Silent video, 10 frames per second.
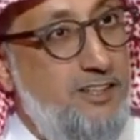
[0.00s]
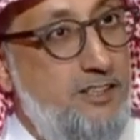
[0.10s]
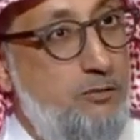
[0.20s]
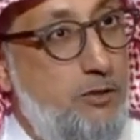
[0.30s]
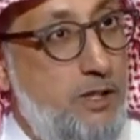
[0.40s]

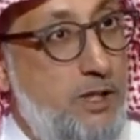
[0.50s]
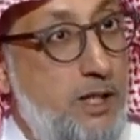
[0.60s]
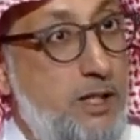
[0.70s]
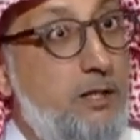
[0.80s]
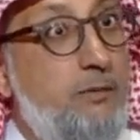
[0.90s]
سووا كذا
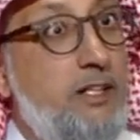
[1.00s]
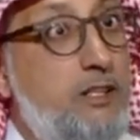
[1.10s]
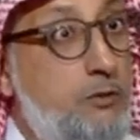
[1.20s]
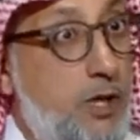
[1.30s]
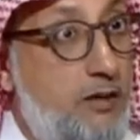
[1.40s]
طيب هل
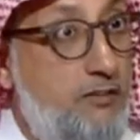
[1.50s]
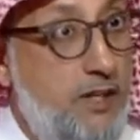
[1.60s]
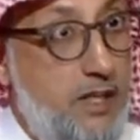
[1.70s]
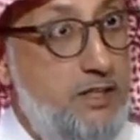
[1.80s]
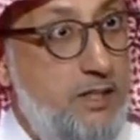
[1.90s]
تتوقف في
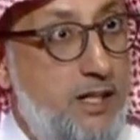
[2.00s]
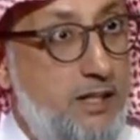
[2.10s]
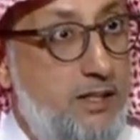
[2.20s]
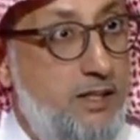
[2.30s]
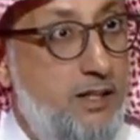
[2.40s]
الأسئلة
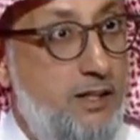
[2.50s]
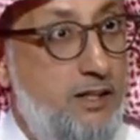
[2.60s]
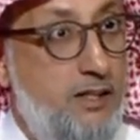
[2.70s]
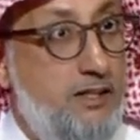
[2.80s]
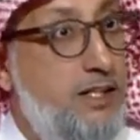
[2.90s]
عن كذا
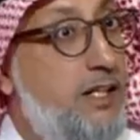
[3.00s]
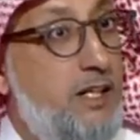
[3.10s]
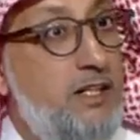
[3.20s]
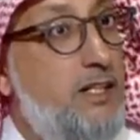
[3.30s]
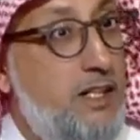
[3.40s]
ترى
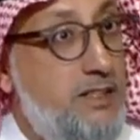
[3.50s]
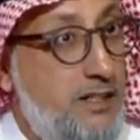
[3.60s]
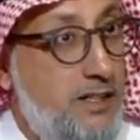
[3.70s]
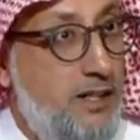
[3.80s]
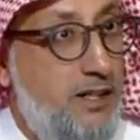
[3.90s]
قضية
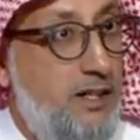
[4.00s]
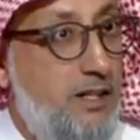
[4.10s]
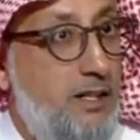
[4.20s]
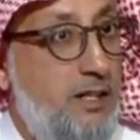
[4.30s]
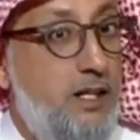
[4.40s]
أسئلة
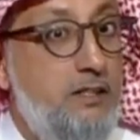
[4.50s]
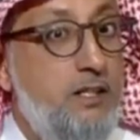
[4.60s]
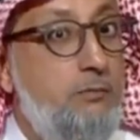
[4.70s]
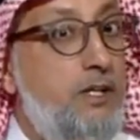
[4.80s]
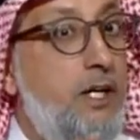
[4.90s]
لا
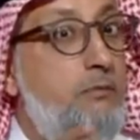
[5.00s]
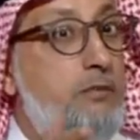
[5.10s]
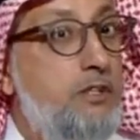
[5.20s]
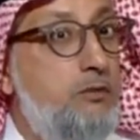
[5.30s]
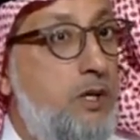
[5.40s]
طيب كم
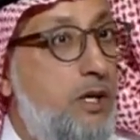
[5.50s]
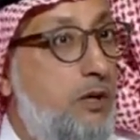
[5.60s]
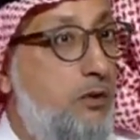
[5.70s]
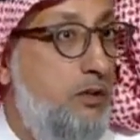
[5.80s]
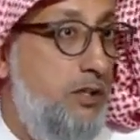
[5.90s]

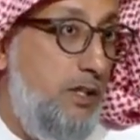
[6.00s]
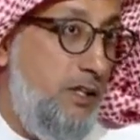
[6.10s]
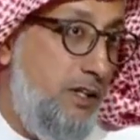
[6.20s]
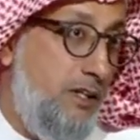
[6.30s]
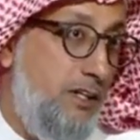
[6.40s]
تتوقعون
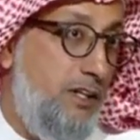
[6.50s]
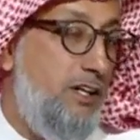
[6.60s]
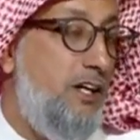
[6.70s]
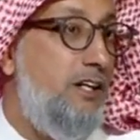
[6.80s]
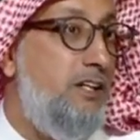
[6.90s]

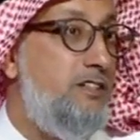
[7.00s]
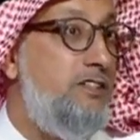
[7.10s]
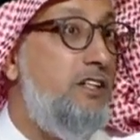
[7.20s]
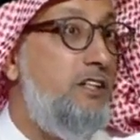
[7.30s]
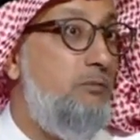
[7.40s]

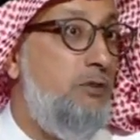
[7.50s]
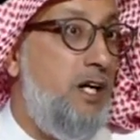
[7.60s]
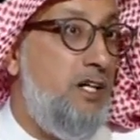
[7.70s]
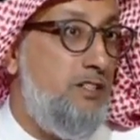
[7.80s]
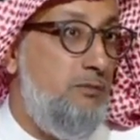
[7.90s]
السعر
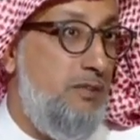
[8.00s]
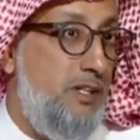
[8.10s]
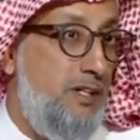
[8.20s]
المناسب